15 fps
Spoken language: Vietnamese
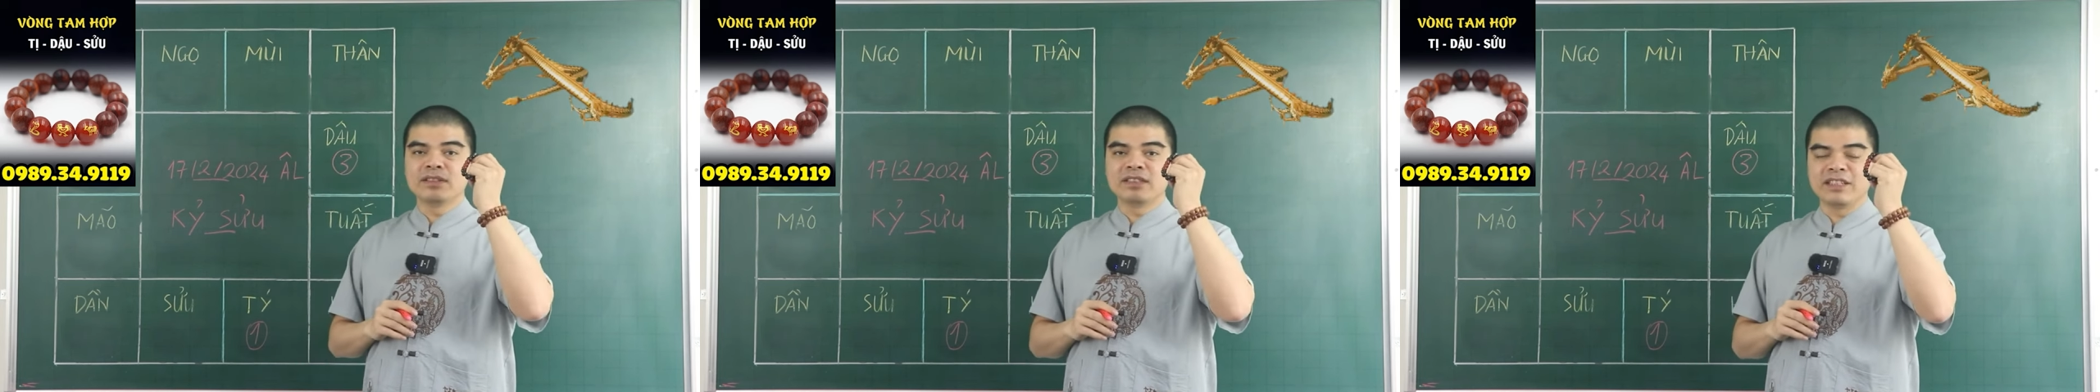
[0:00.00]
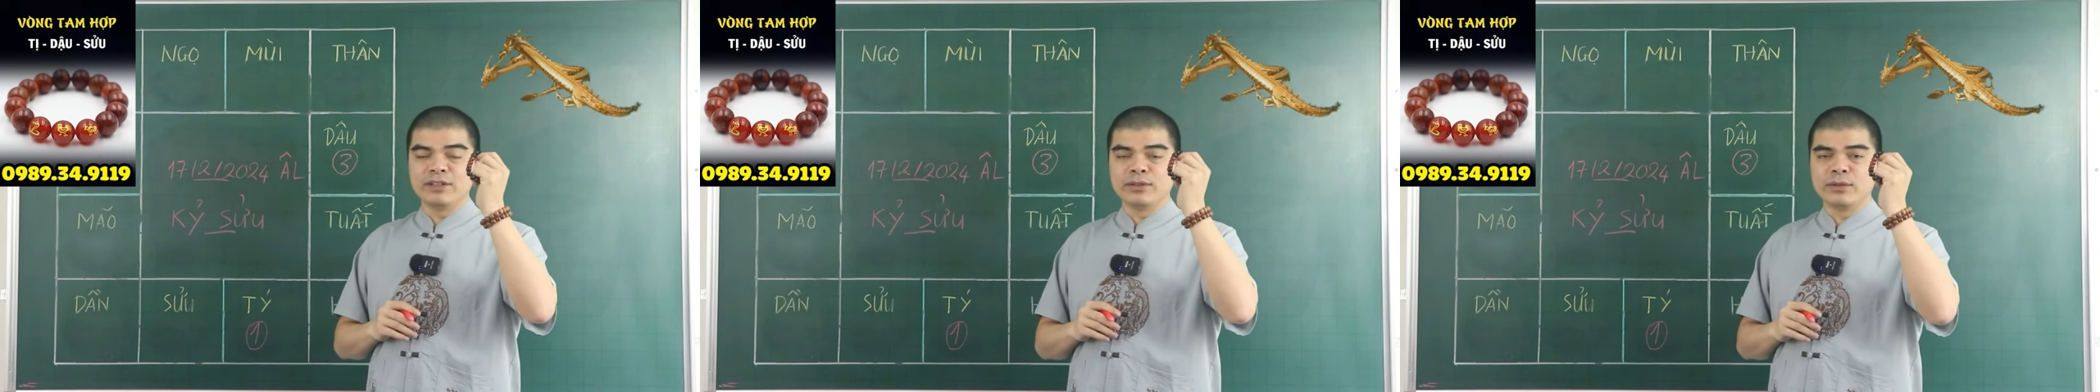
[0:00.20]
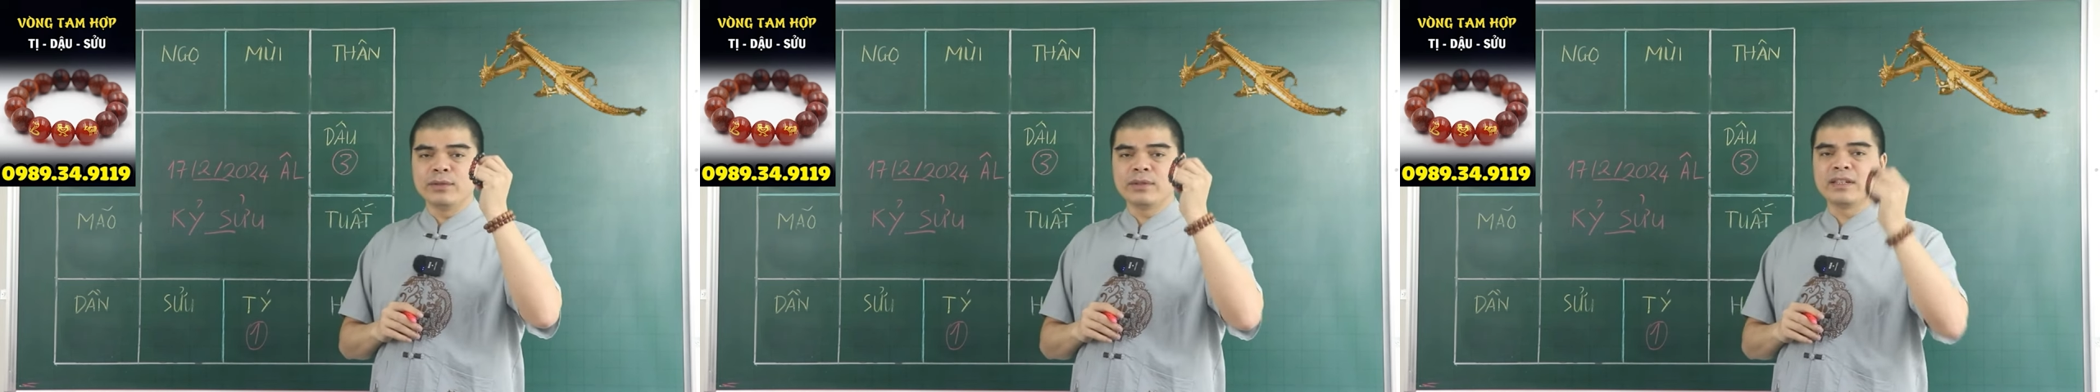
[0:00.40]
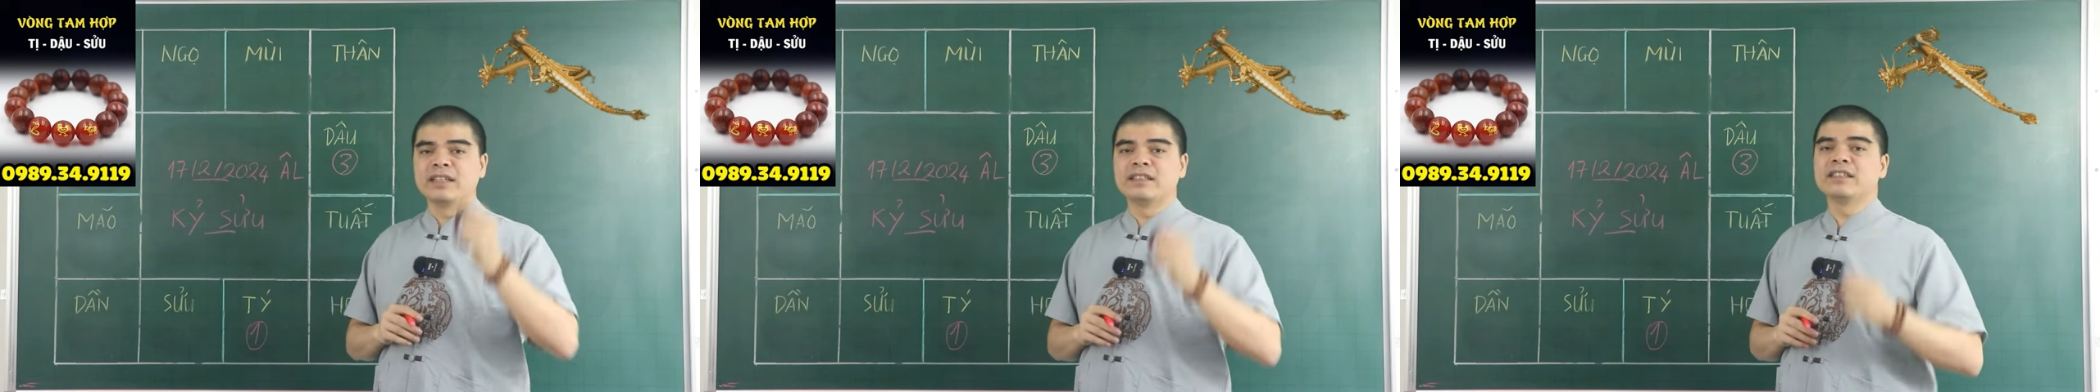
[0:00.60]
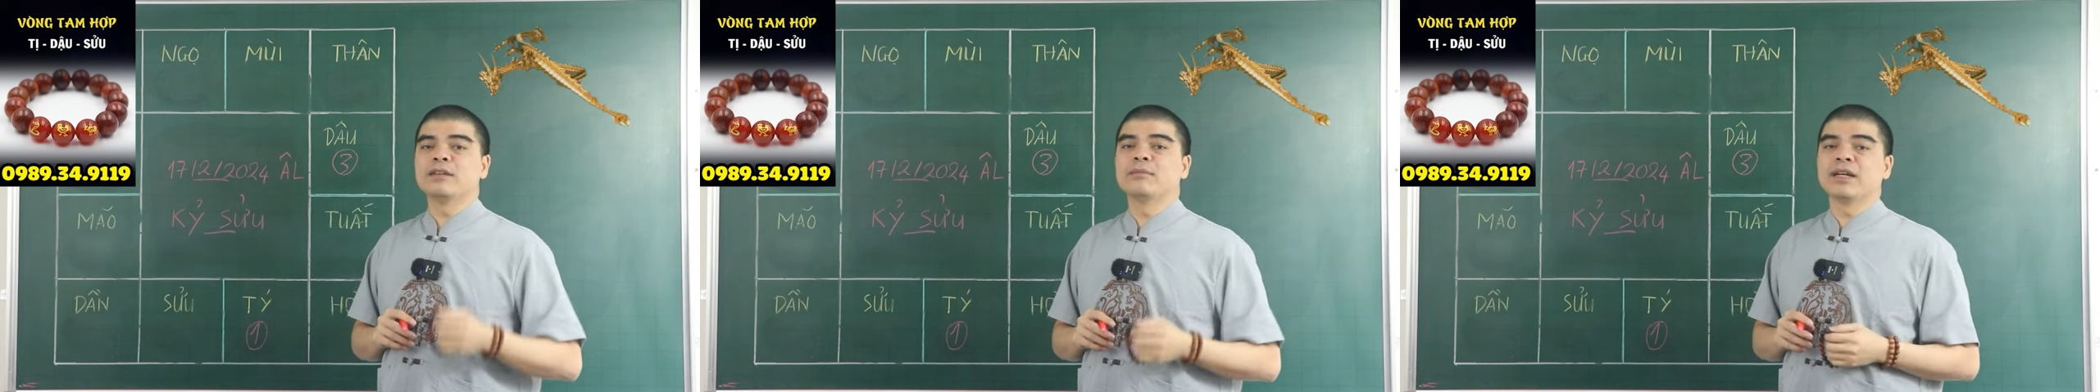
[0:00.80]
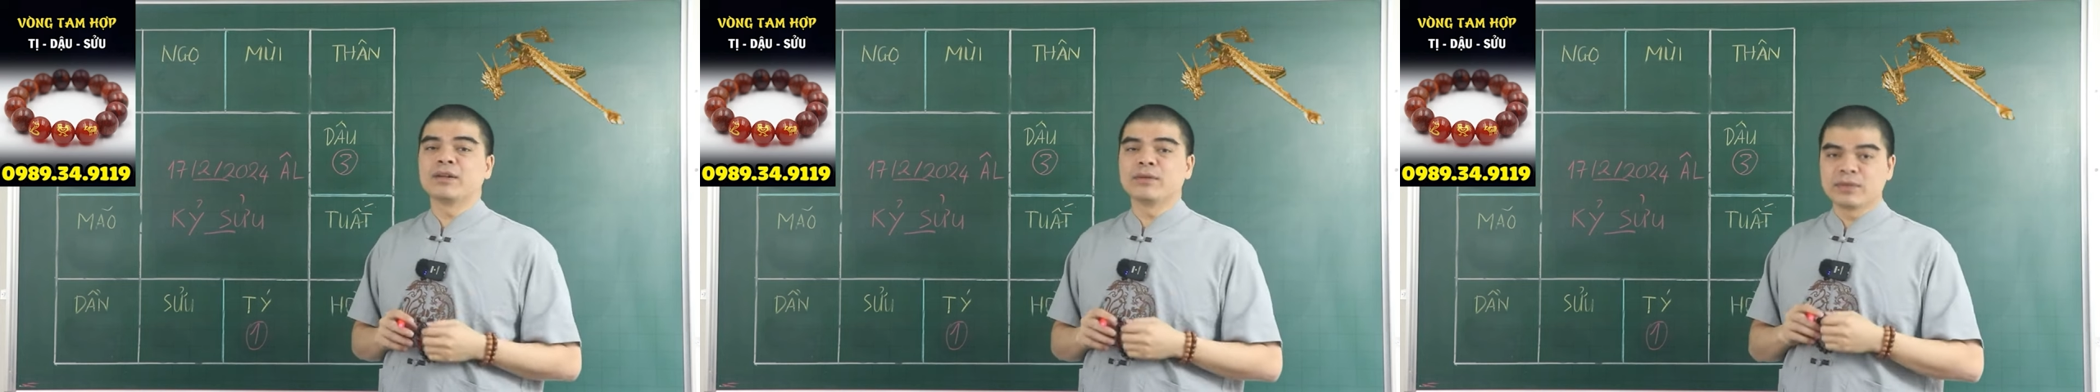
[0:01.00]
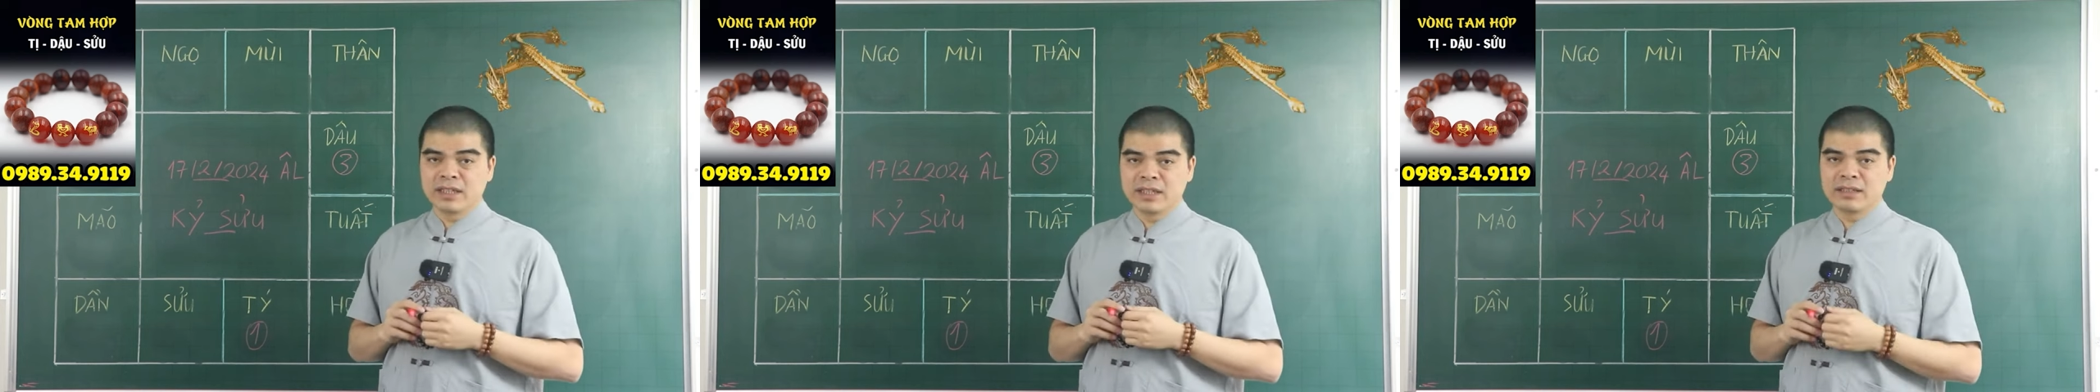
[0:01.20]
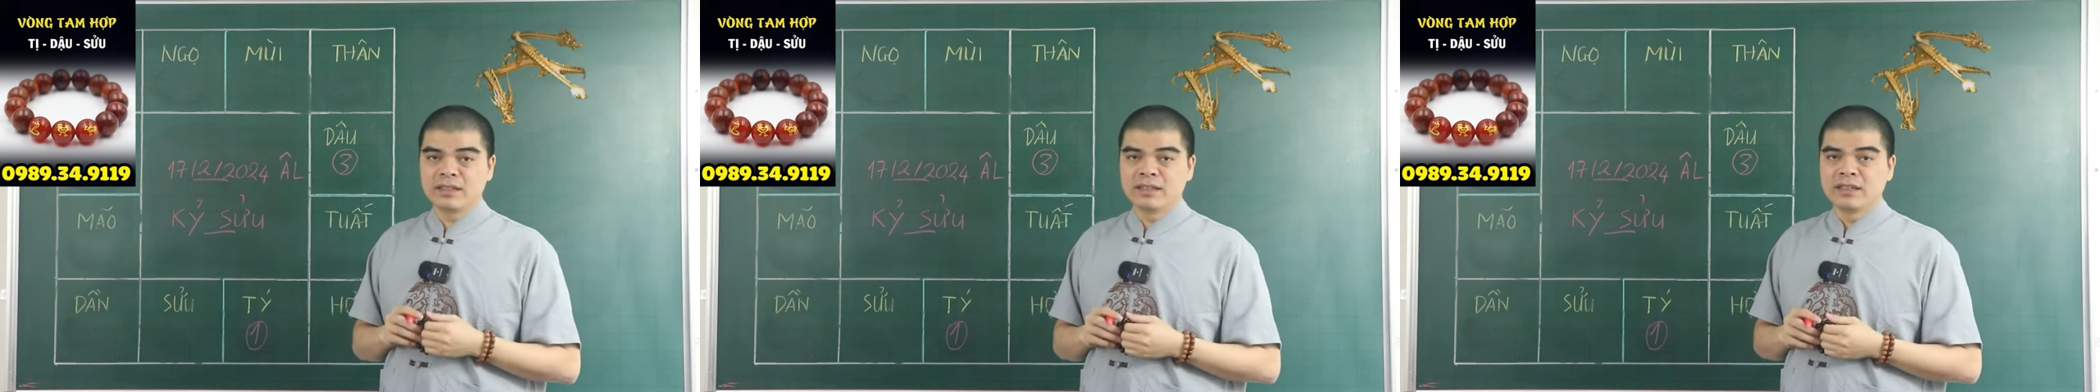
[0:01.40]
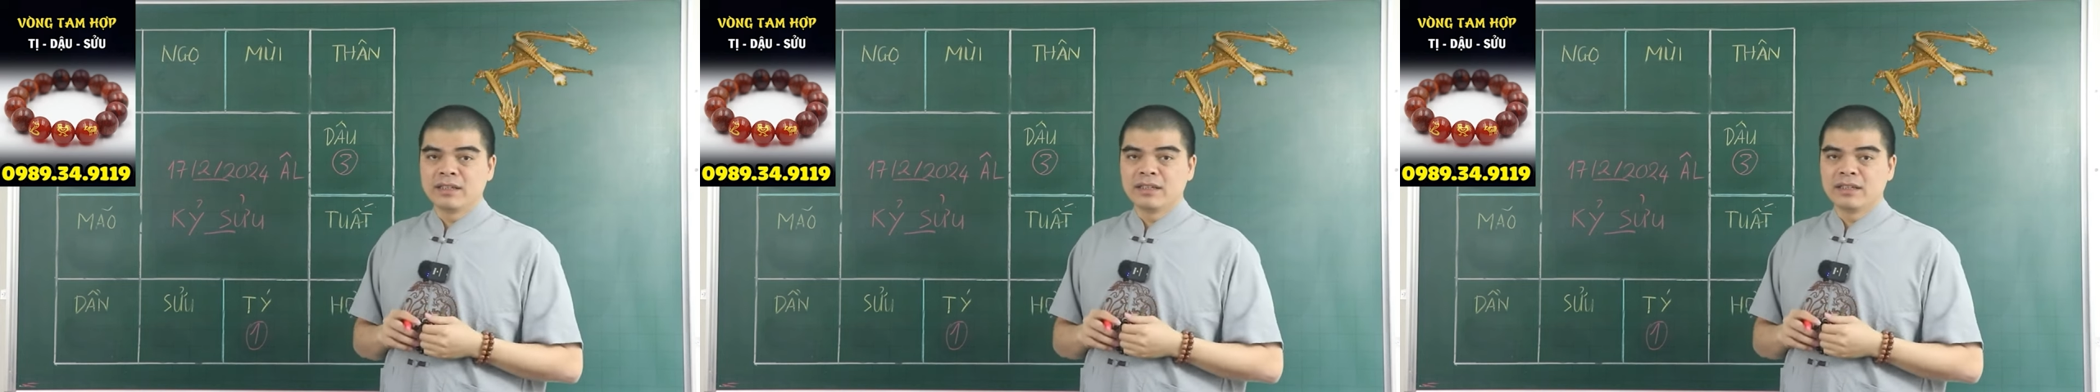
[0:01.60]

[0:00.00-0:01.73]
xỉu để trợ mệnh ngộ thân.